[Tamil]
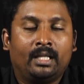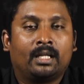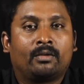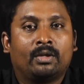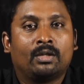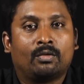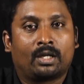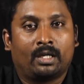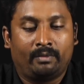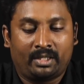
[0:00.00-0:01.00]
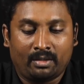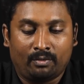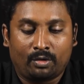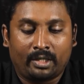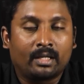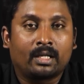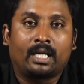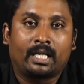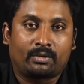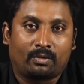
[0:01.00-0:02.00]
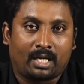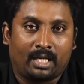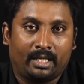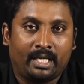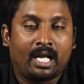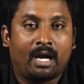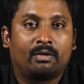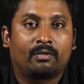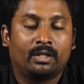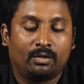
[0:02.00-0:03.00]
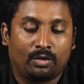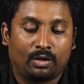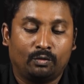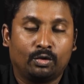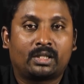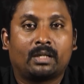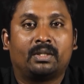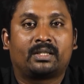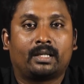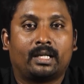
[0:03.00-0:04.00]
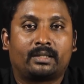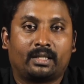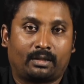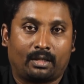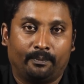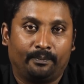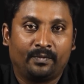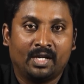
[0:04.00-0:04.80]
இதற்கு வந்து ஒரு விஷயம் ஒரு எடுத்துக்காட்டாக சொல்கிறாங்க ஏன்னா அவர் வந்து ஒரு உச்சபட்ச நட்சத்திரம்